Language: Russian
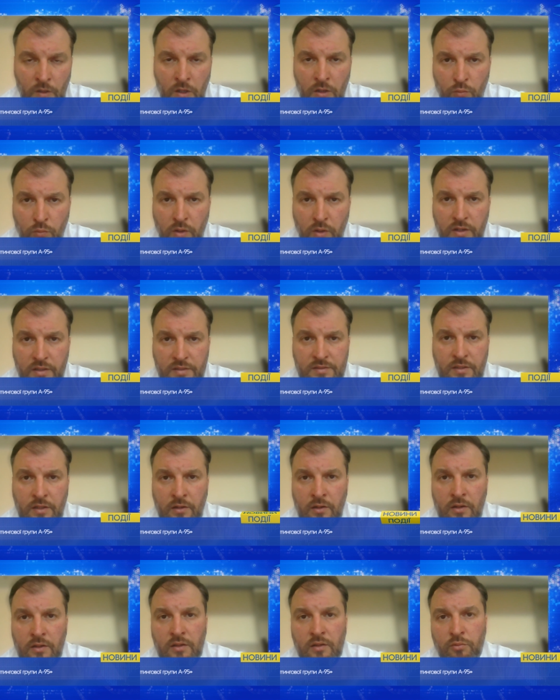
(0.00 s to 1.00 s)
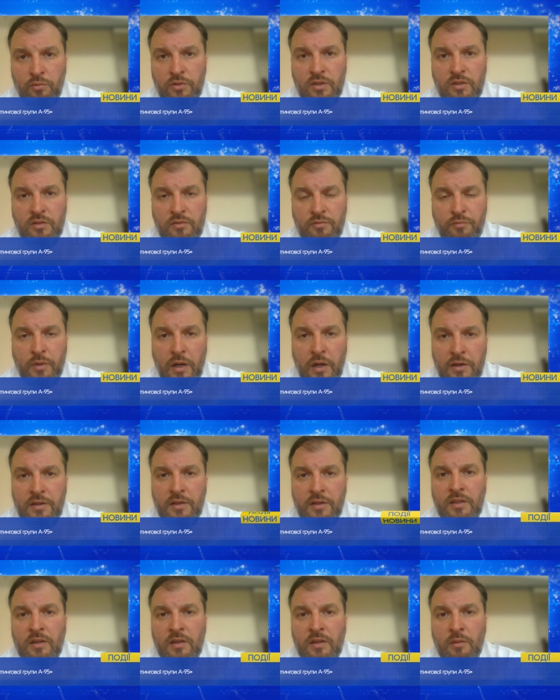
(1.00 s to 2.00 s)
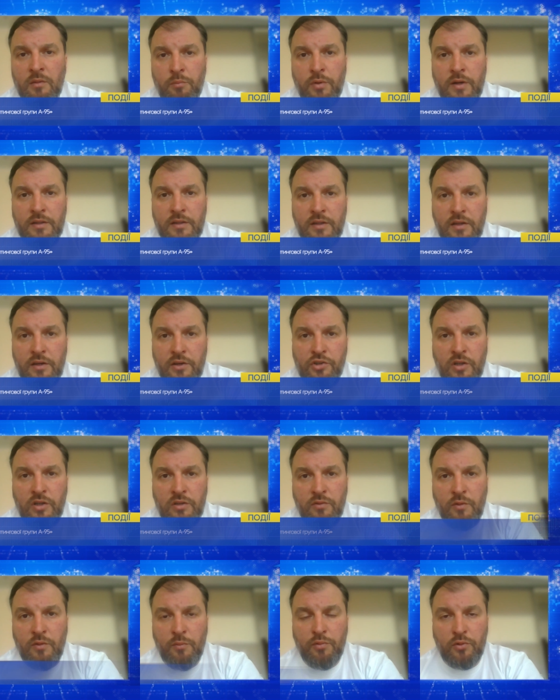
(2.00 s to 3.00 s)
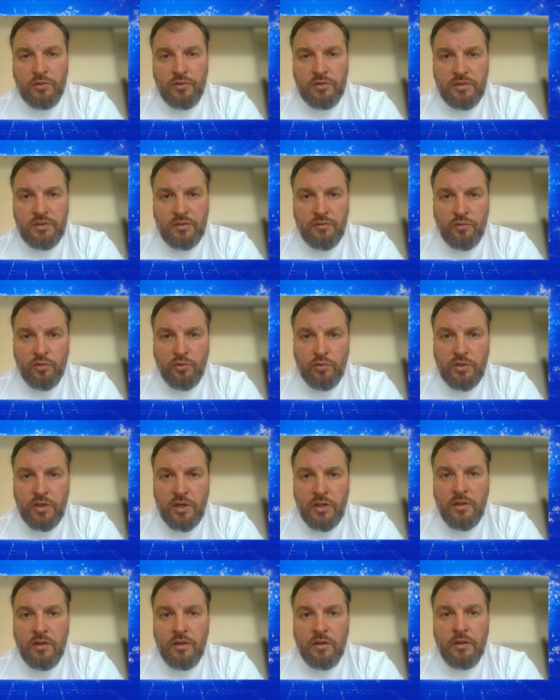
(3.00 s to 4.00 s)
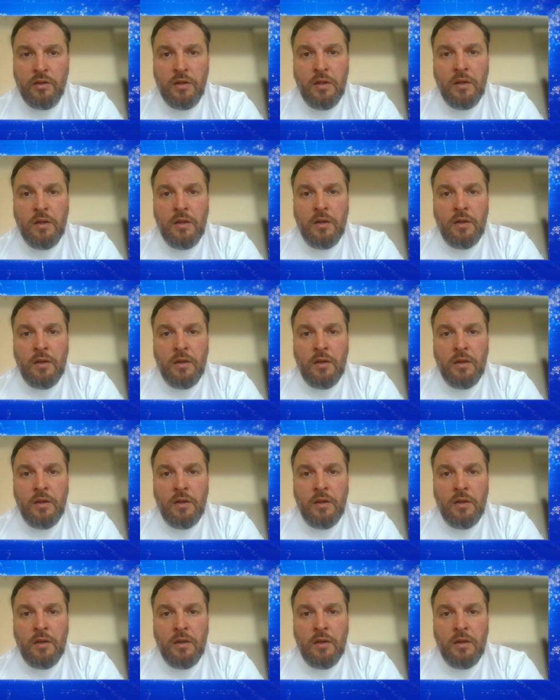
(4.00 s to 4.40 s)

любая страна она будет в приоритетном порядке решать вопросы внутренние,